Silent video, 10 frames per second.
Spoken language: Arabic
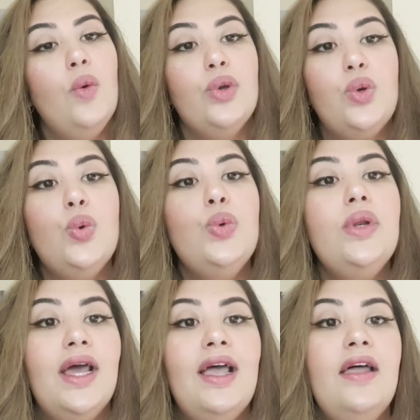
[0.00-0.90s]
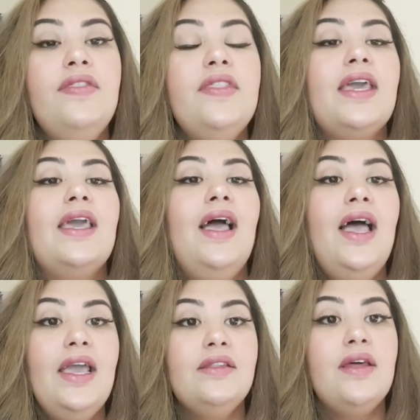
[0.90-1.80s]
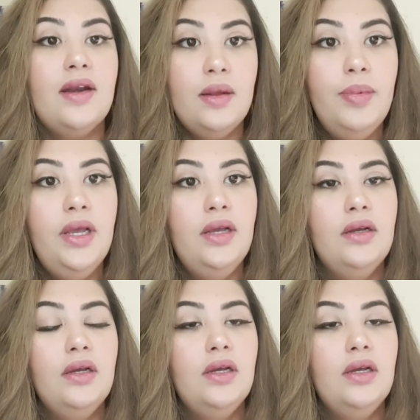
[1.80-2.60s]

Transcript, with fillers: ويكون عندك عائد الربح